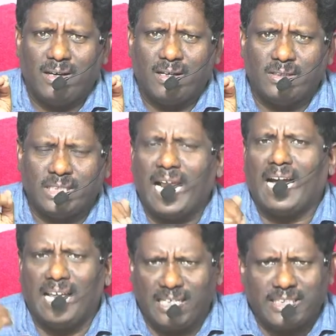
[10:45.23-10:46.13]

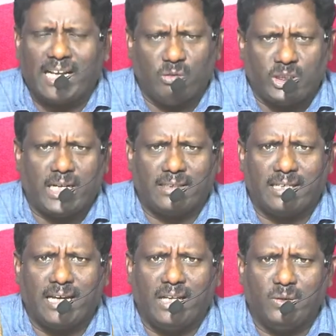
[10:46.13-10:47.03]
జనాంగానికి చాలా విషయాలు అర్థం
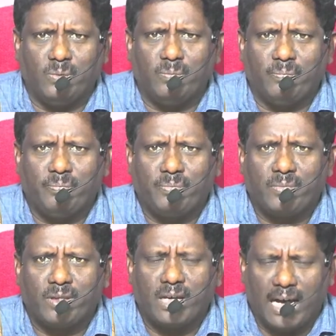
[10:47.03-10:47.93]
కాలేదు
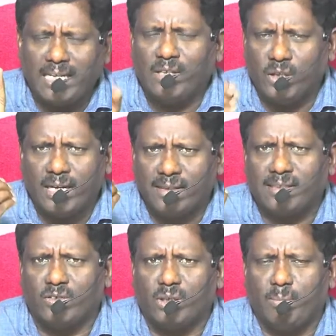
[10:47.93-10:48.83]
అంటే ఎందుకంటే
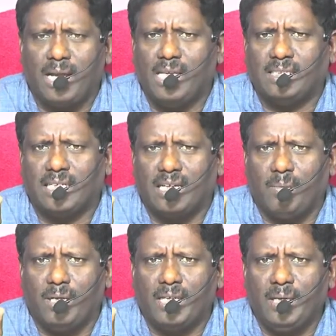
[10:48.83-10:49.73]
చదవటం మానేశారు కాబట్టి